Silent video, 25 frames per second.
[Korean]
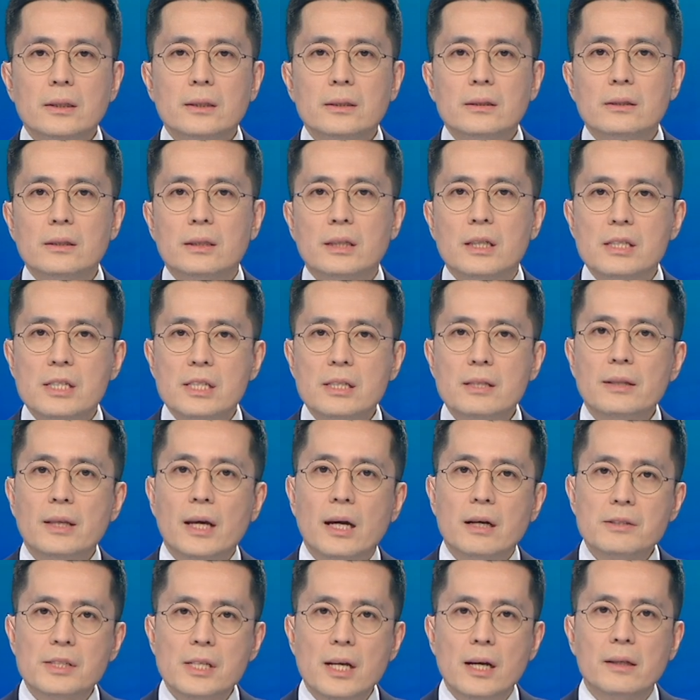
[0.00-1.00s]
특히
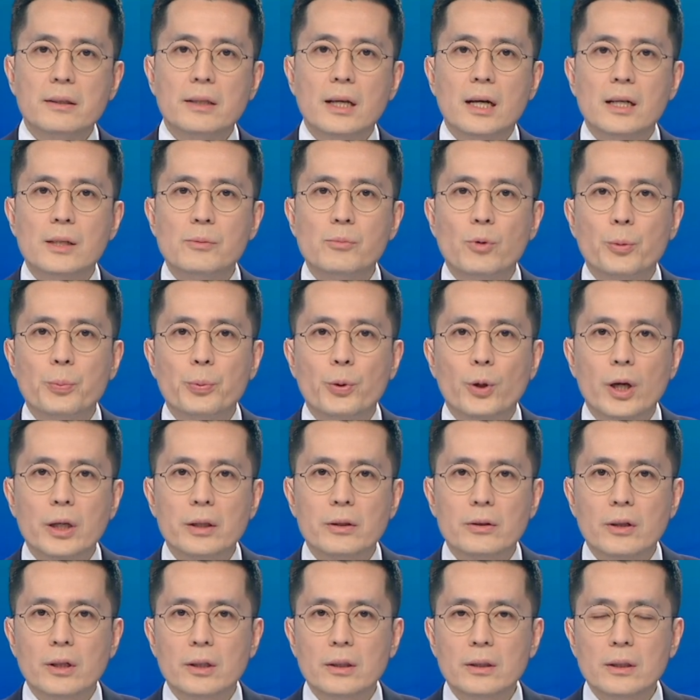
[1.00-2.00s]
신당 창당을 목표로
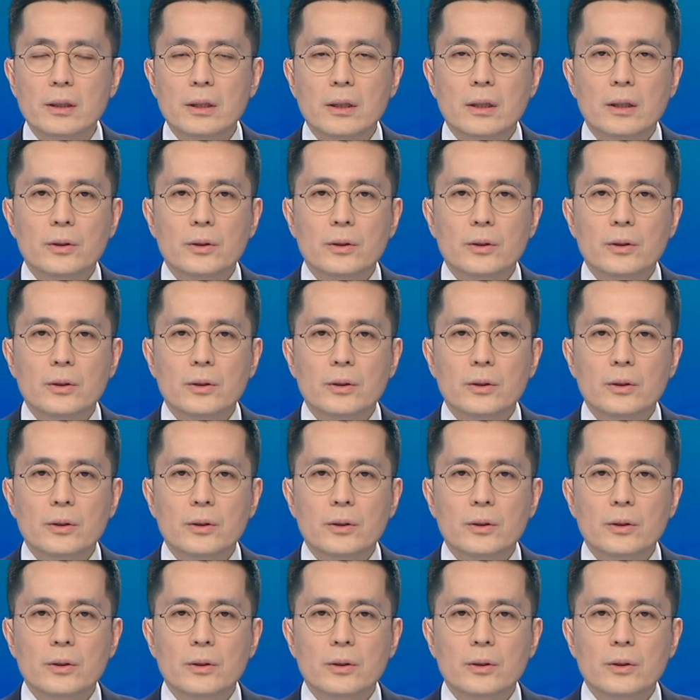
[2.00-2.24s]
했던